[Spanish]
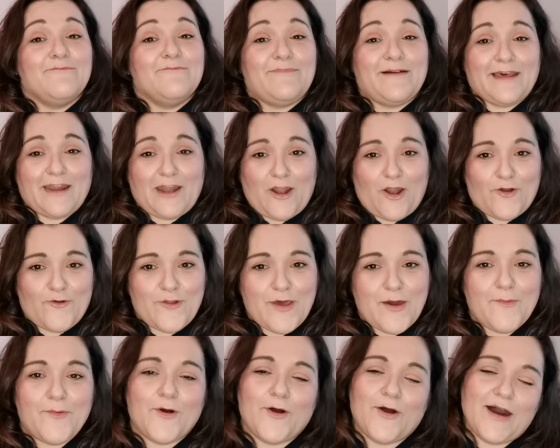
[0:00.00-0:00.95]
Para los
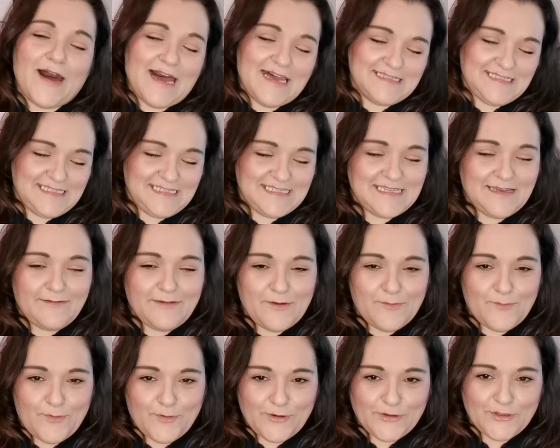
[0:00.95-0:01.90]
nuevos, así
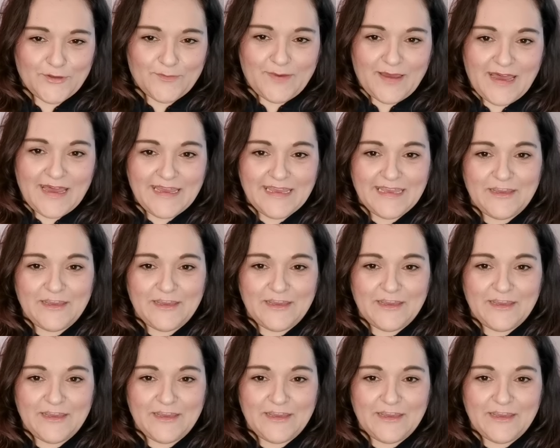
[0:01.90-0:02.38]
sabéis un poquito más